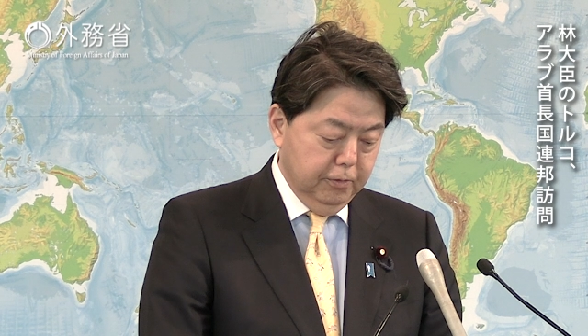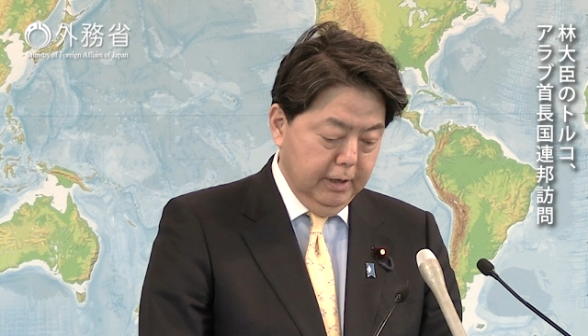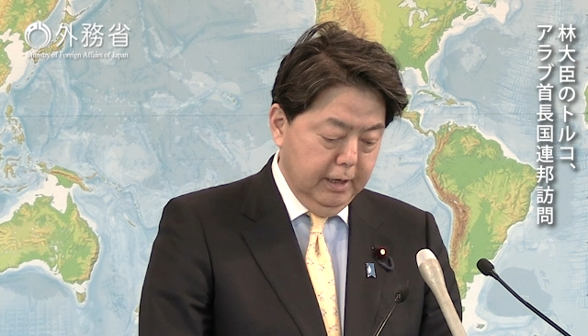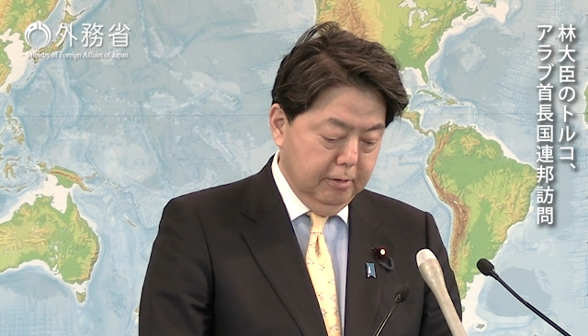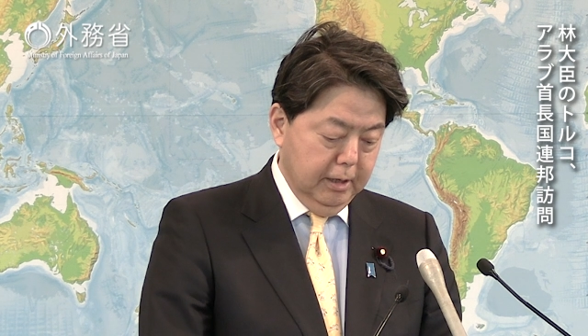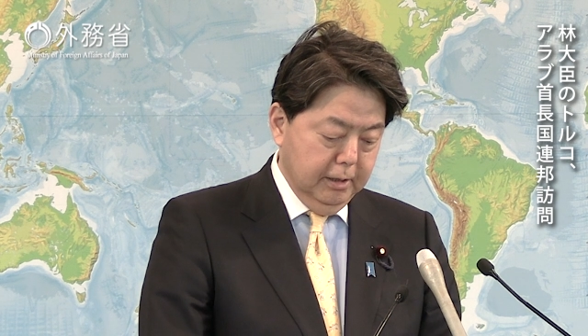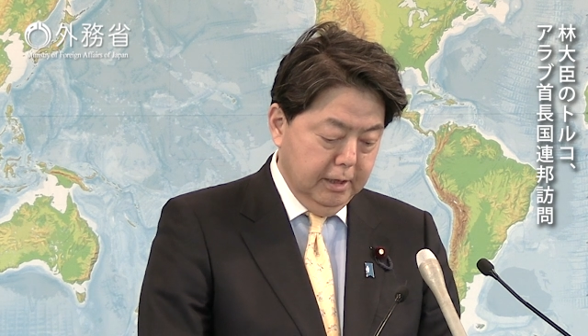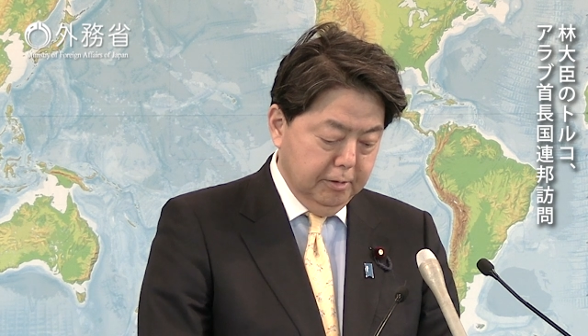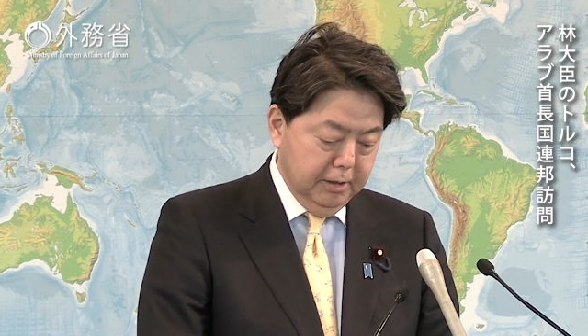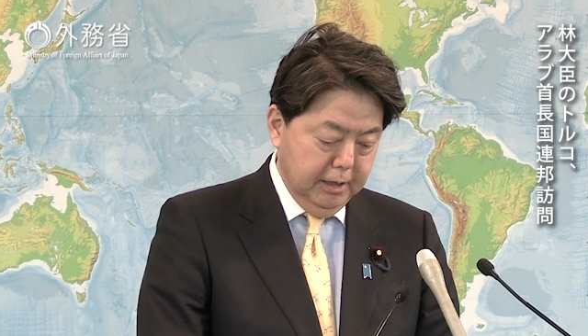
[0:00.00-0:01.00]
地である
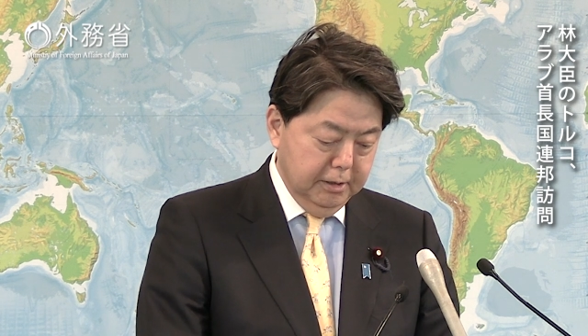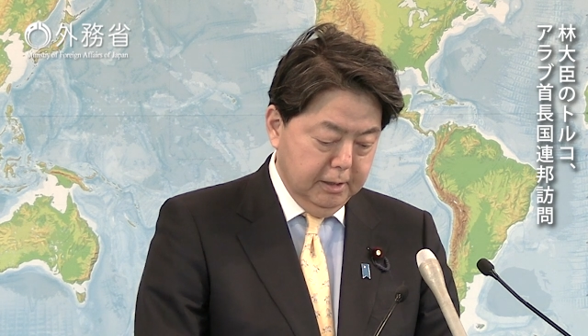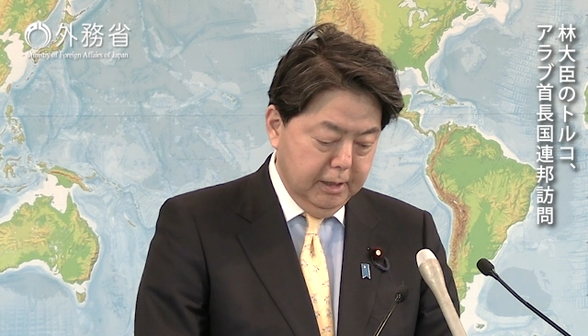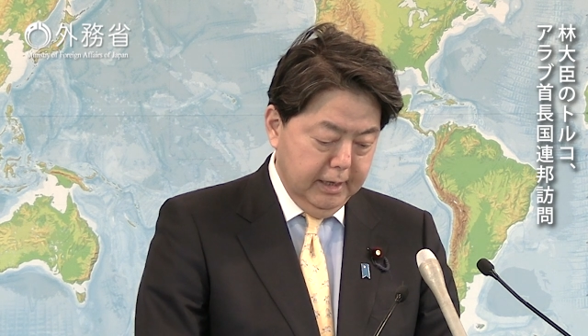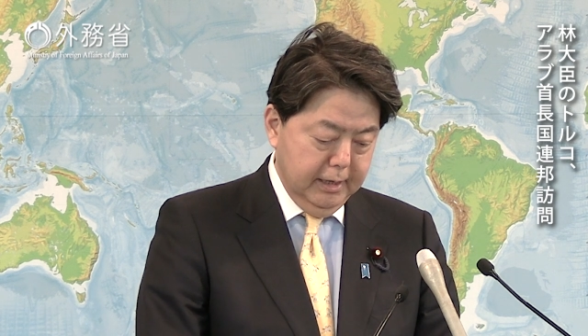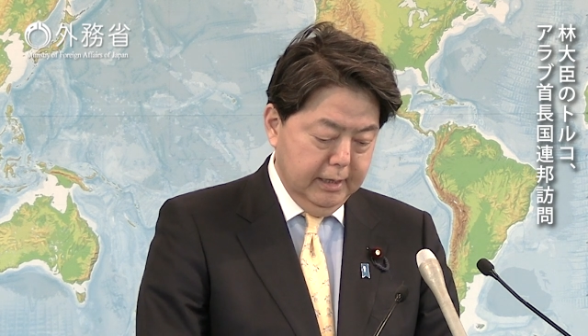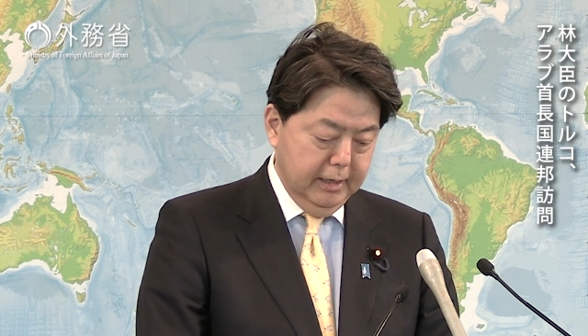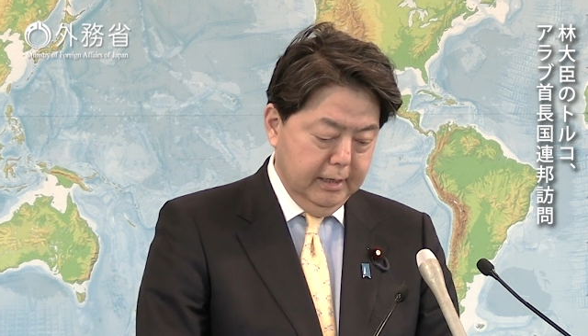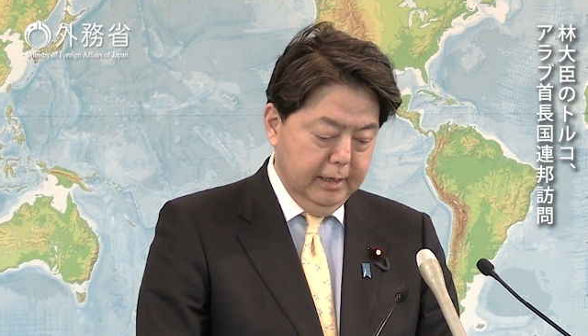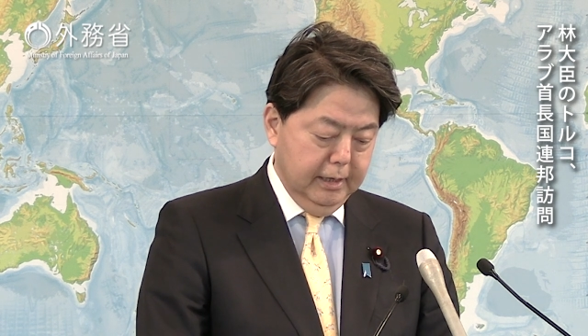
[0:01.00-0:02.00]
アンタルヤにて、
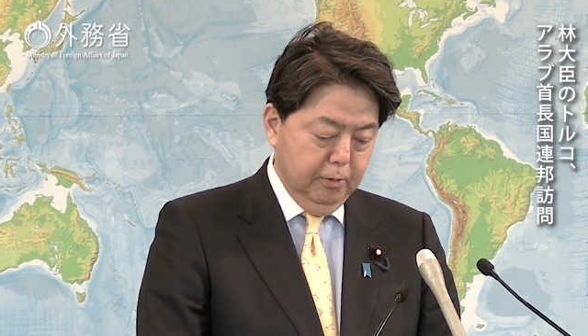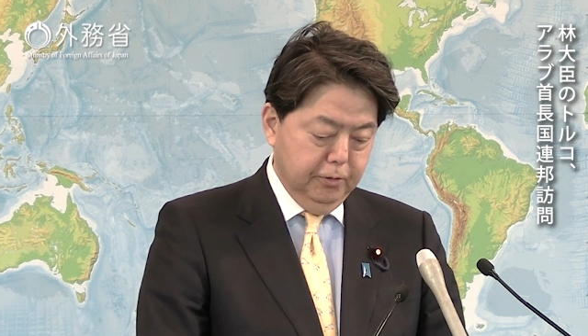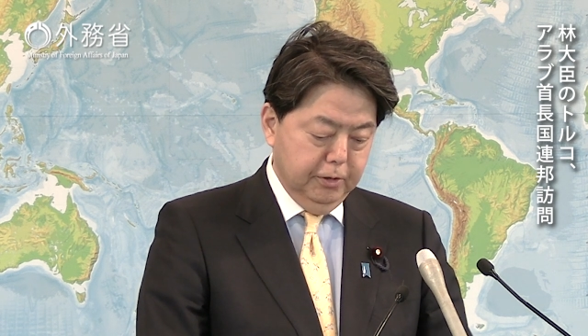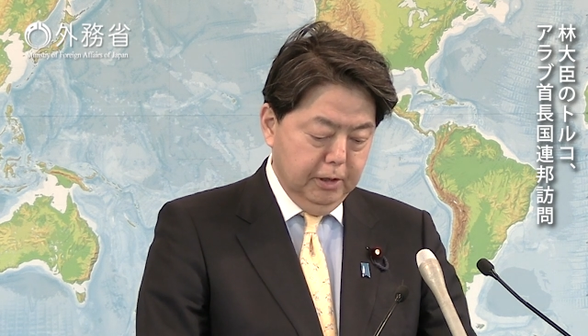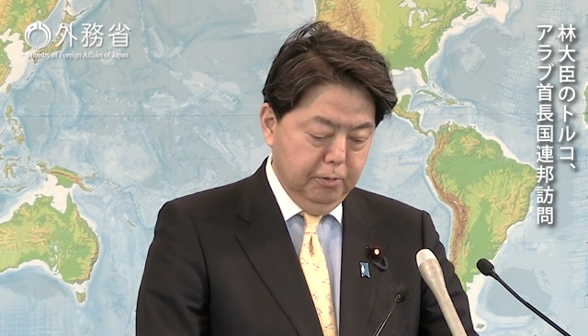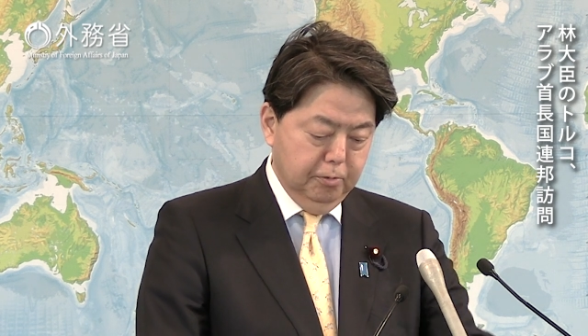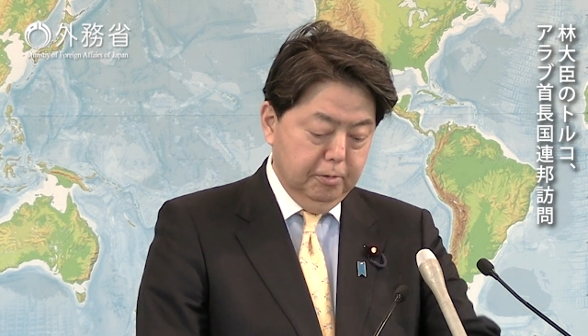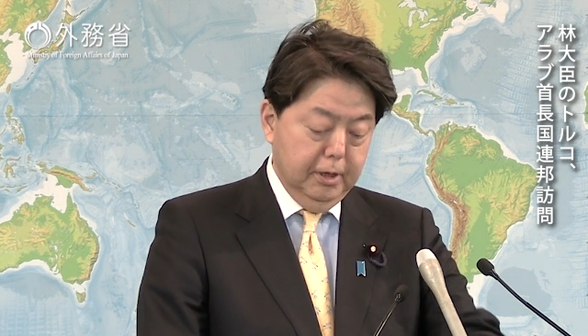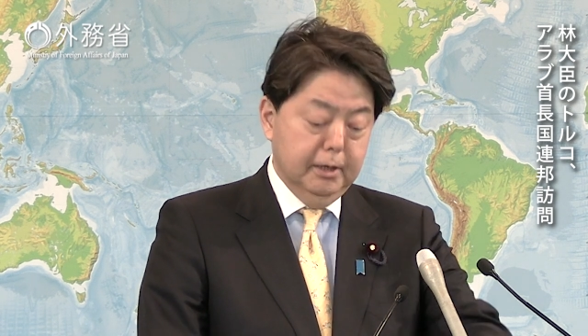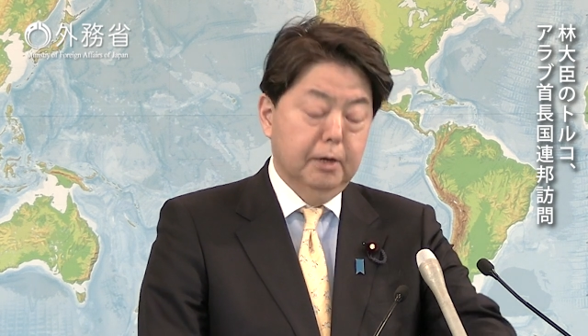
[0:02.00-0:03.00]
えー、ロシアと
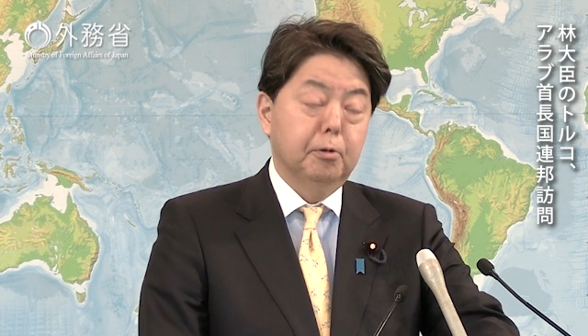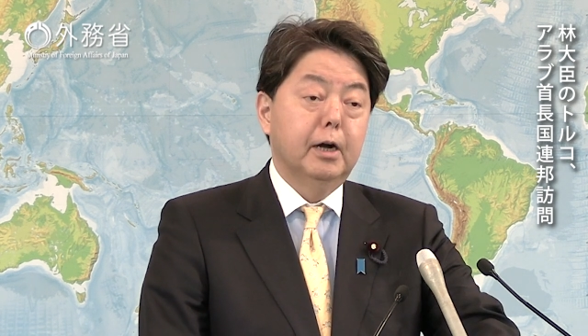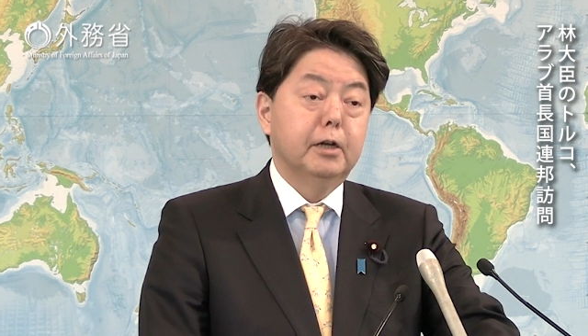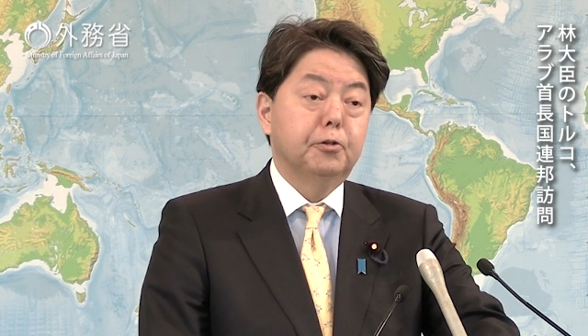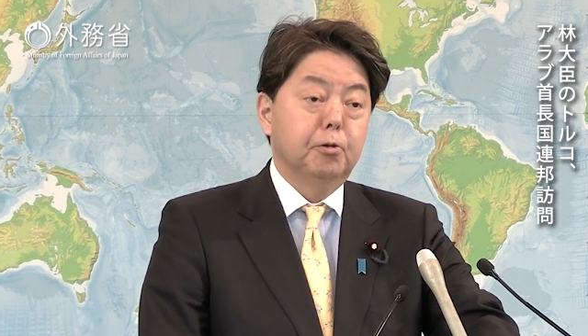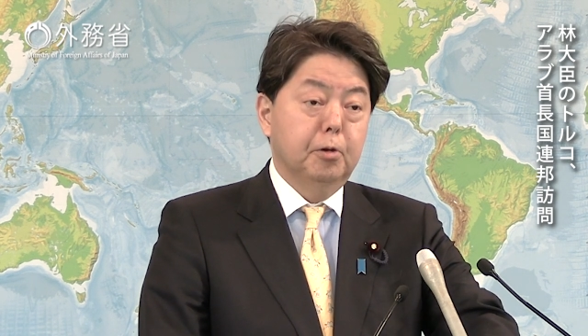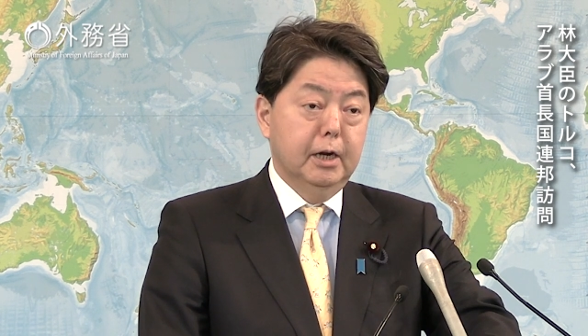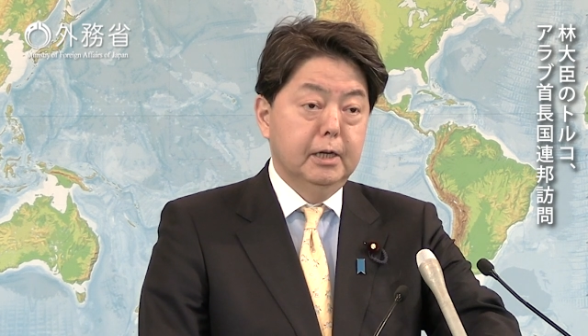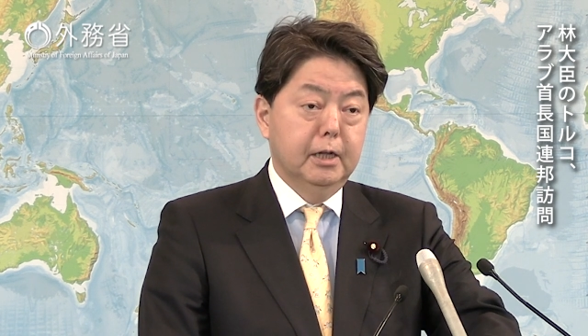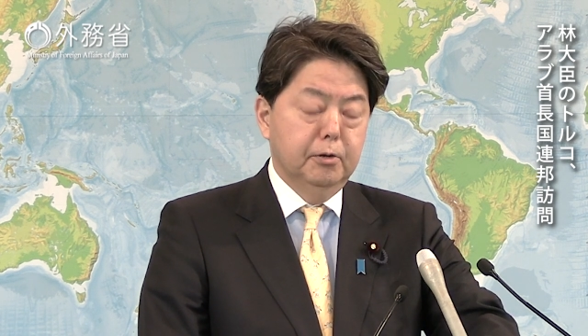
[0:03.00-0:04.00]
ウクライナの外相
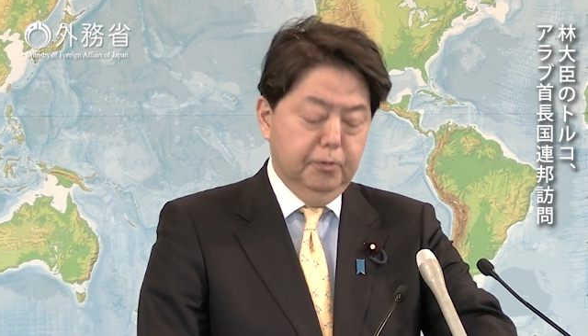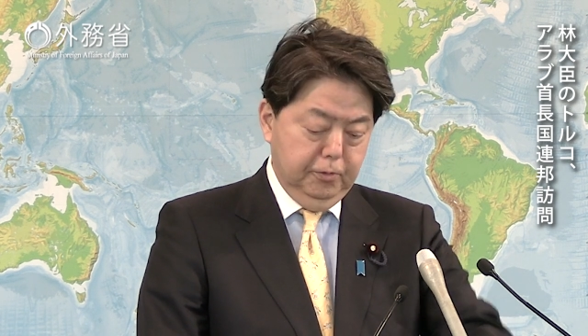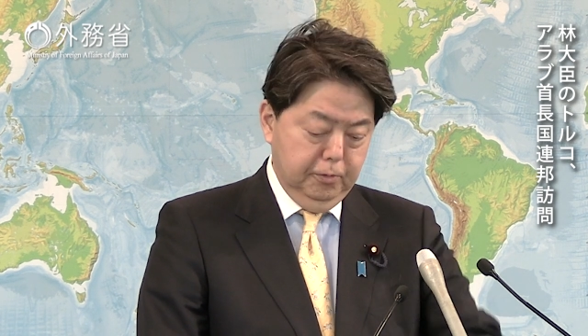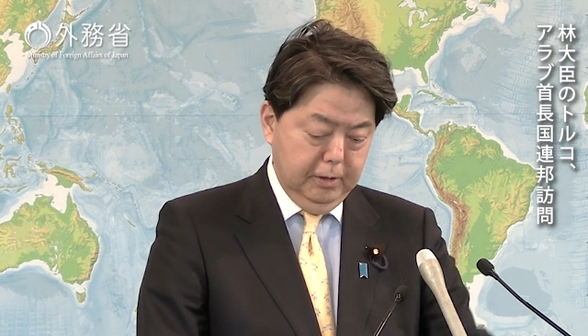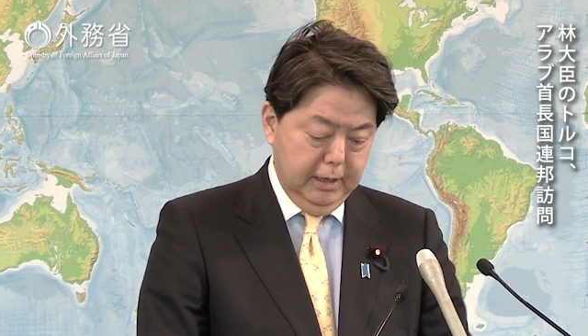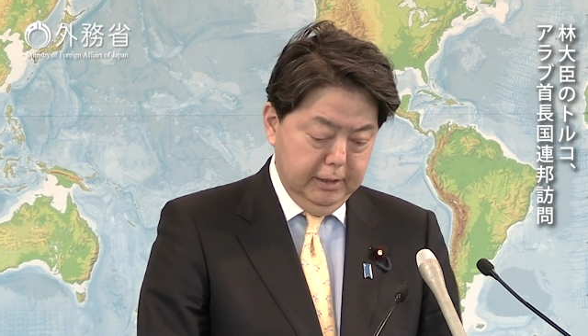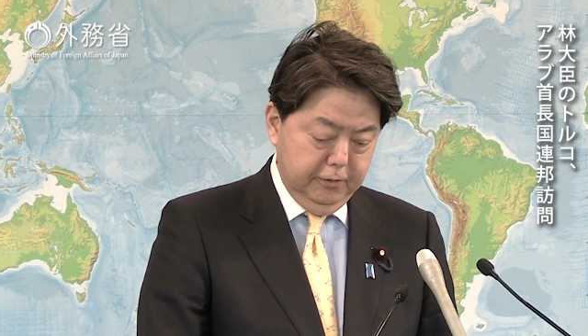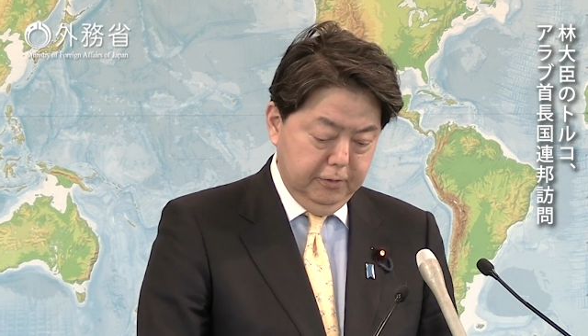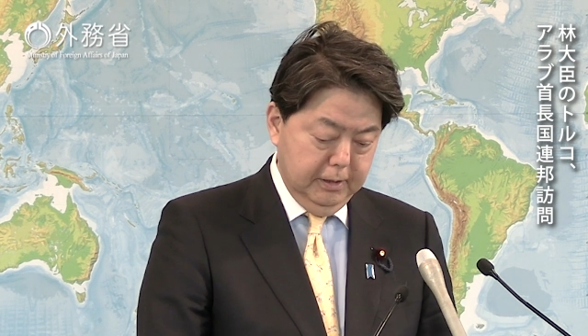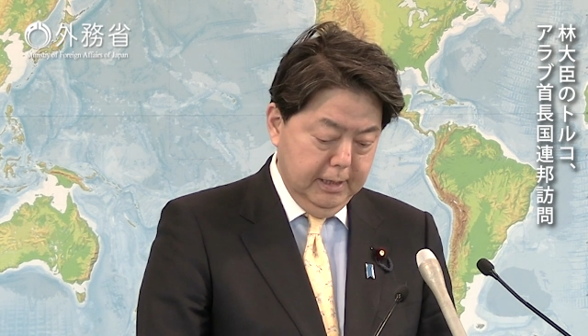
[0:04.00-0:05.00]
会談を仲介
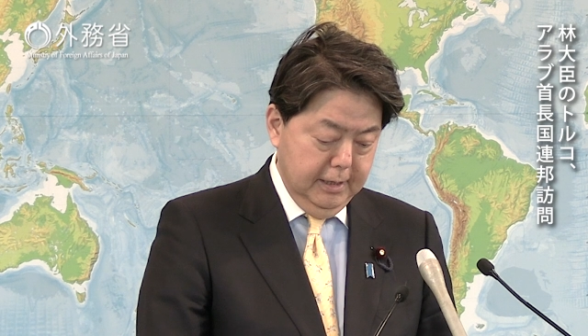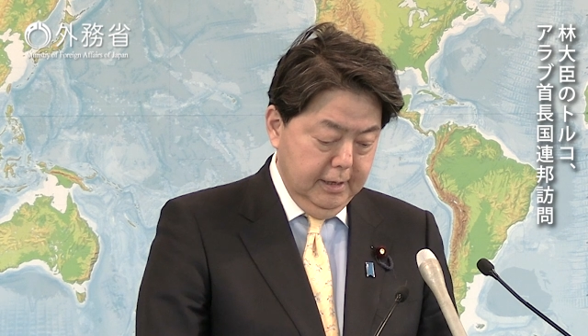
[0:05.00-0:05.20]
し、